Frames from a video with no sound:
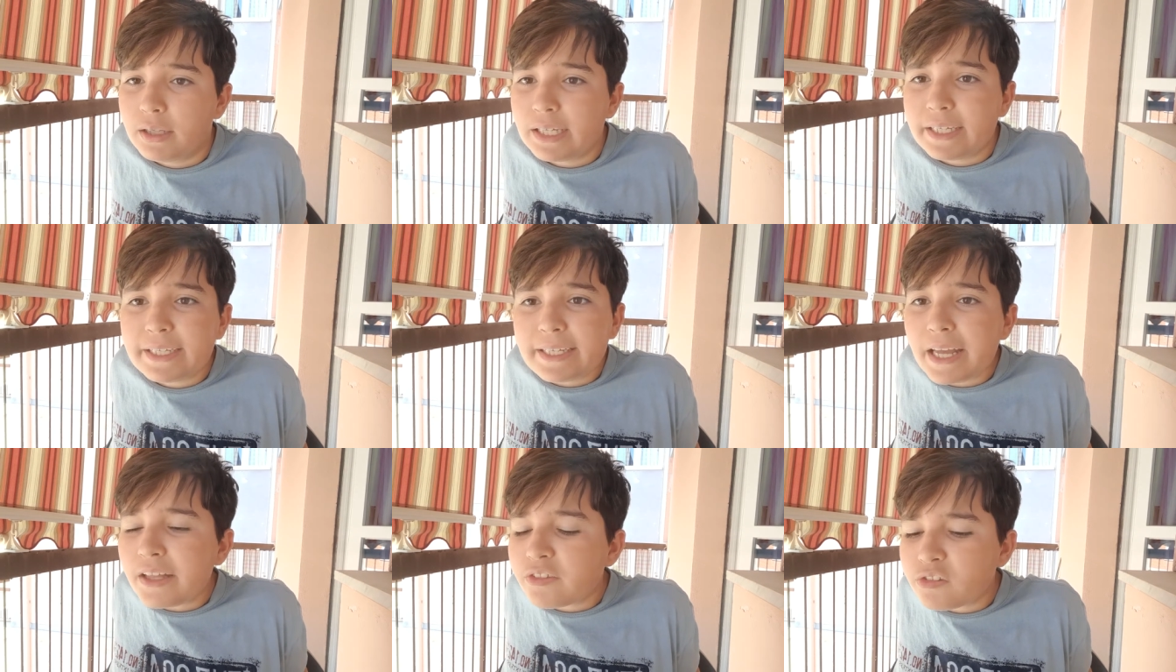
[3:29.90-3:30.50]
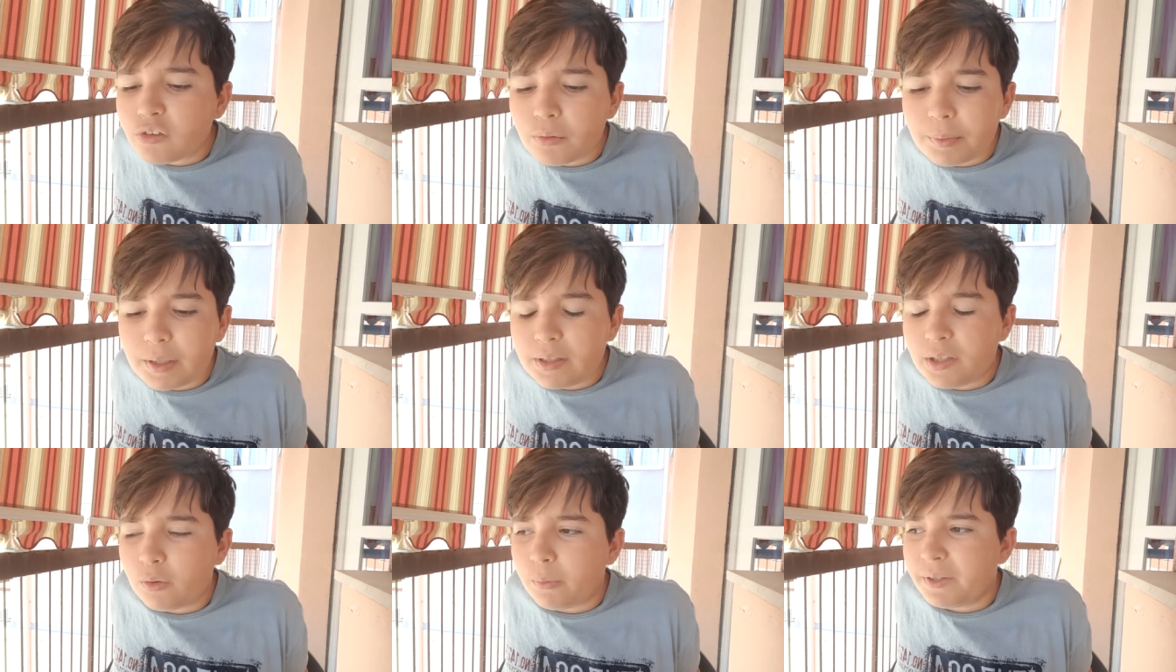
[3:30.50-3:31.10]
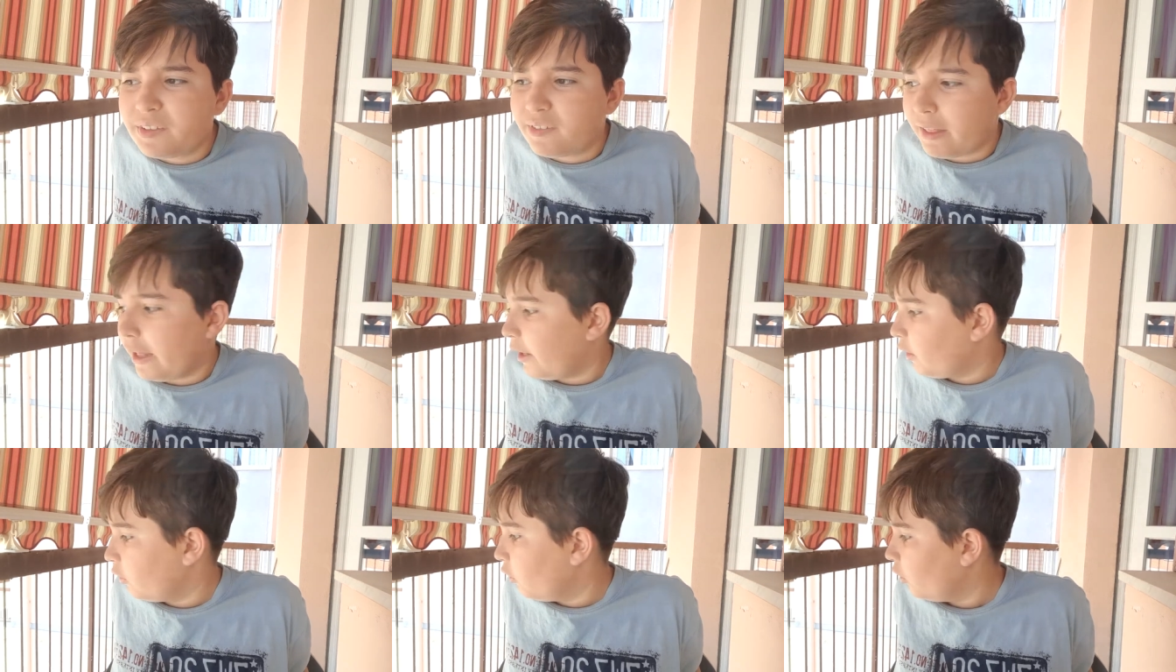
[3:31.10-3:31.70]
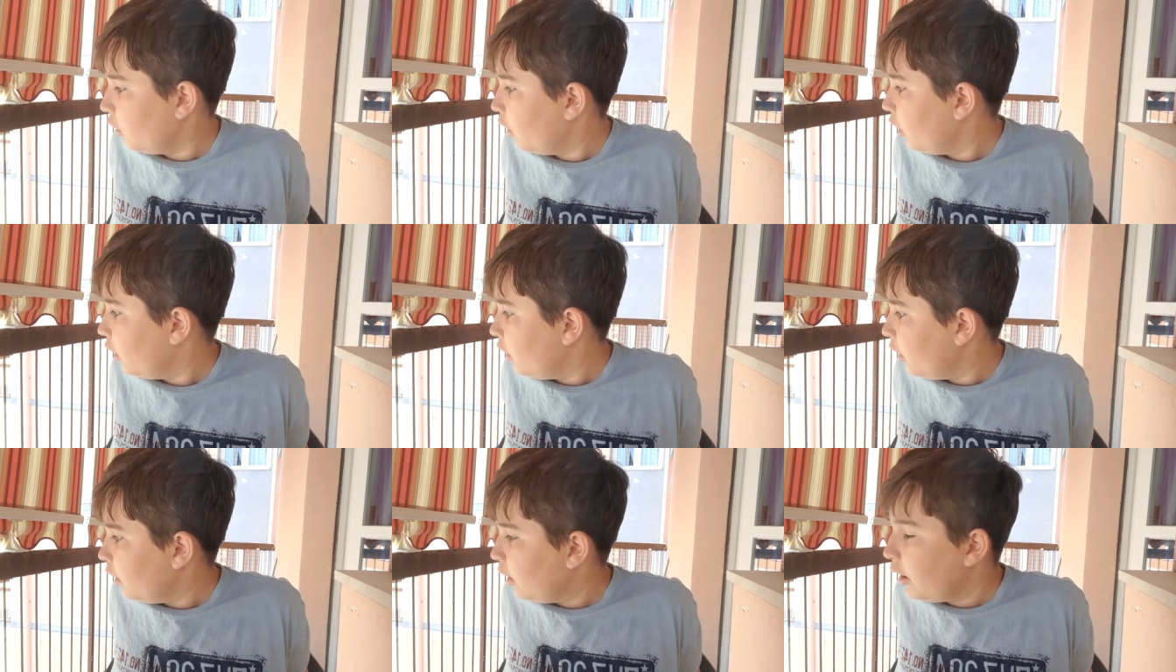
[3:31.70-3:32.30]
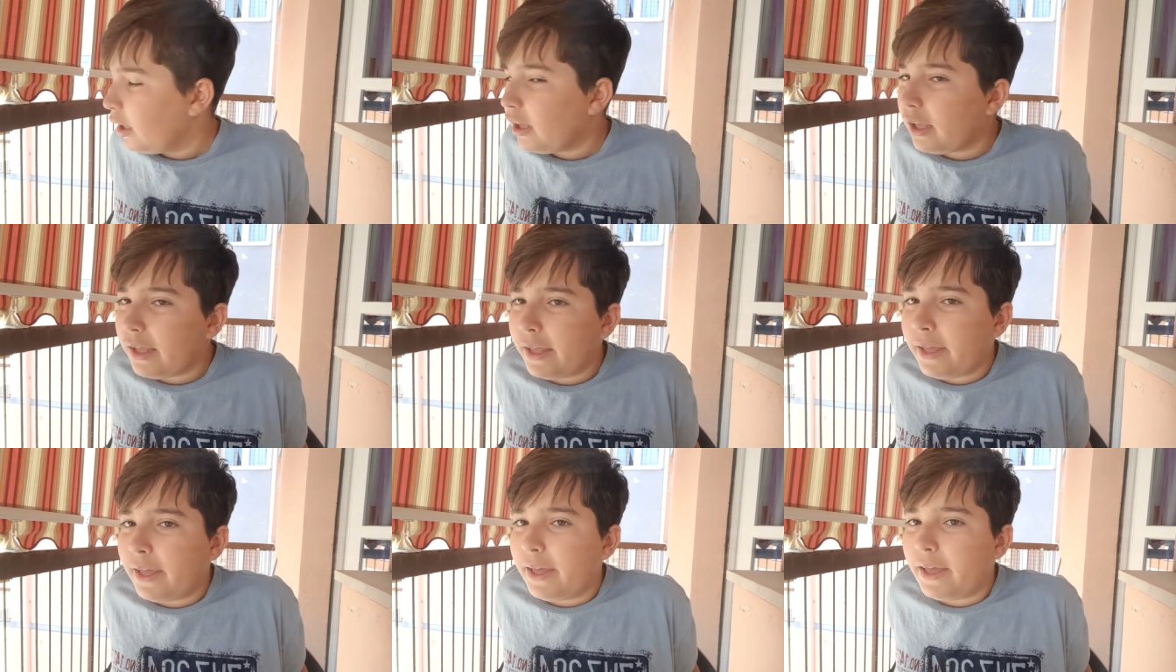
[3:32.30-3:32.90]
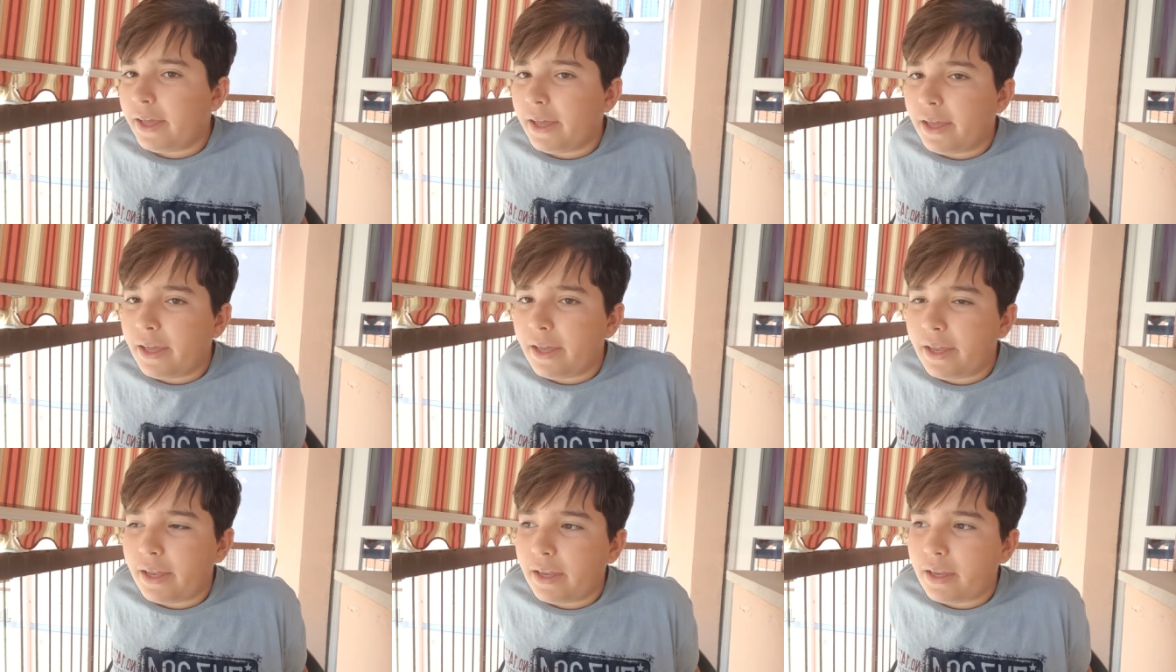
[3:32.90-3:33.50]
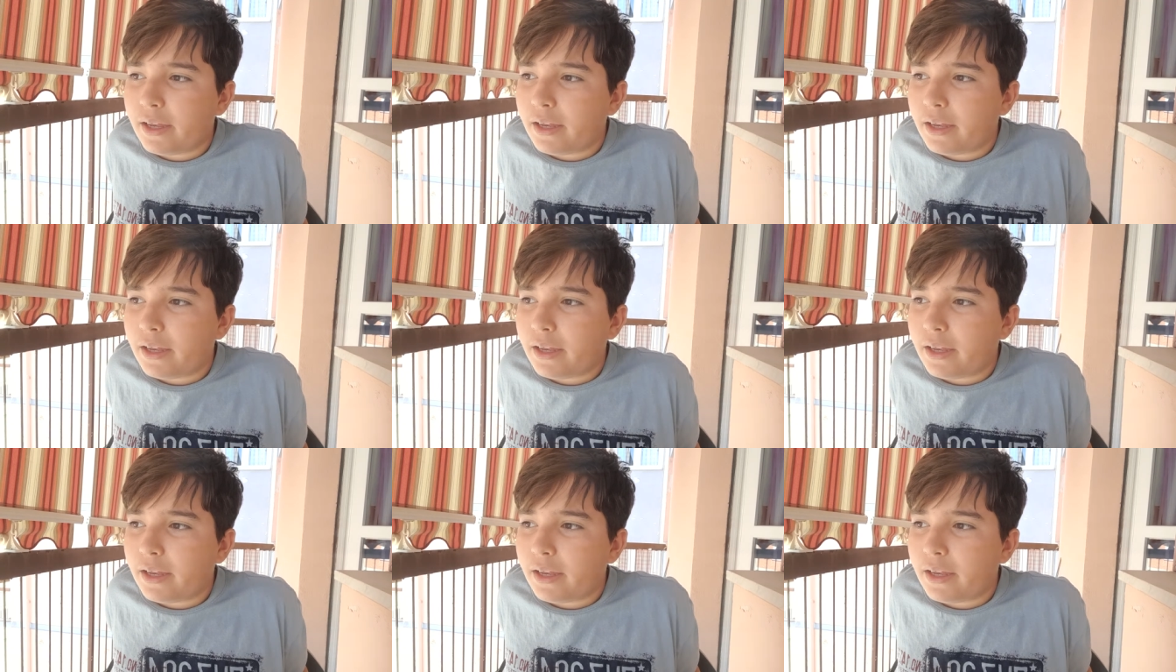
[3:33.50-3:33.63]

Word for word: che cazzo prendi come esterno? E...